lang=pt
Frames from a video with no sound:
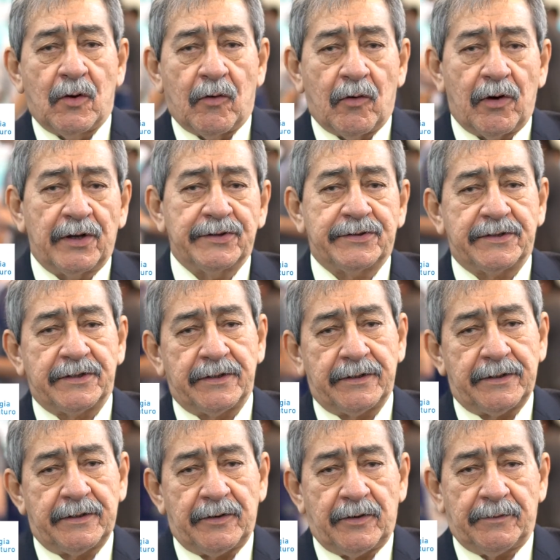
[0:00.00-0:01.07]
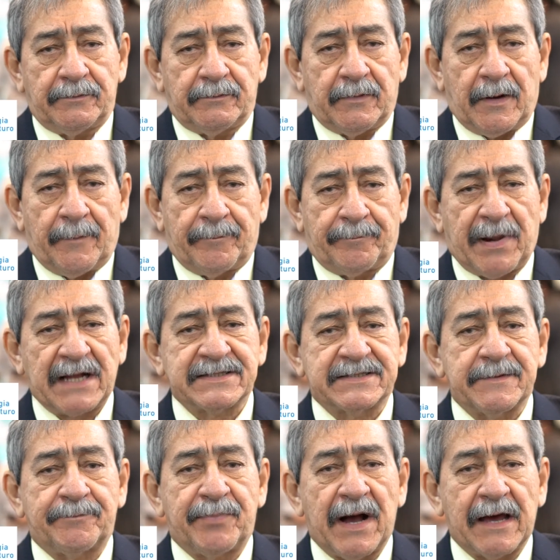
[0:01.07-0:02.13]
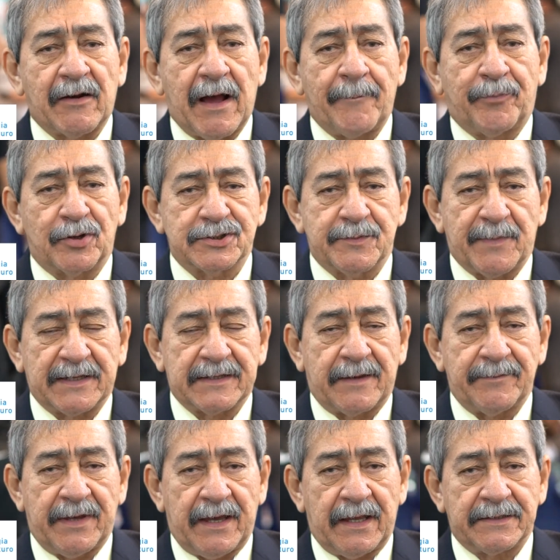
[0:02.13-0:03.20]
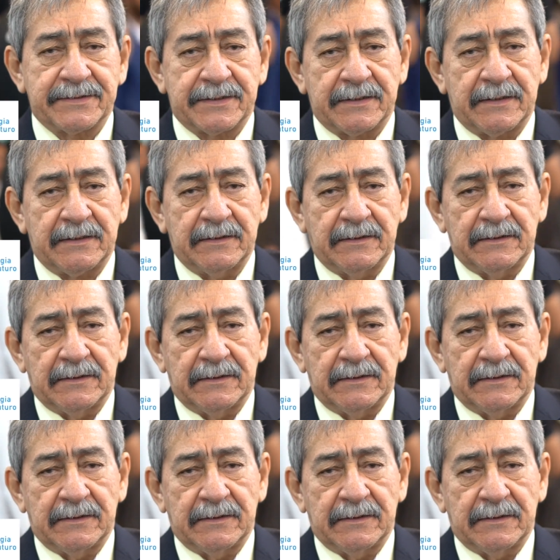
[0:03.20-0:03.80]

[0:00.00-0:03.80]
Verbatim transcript: onde participaram aproximadamente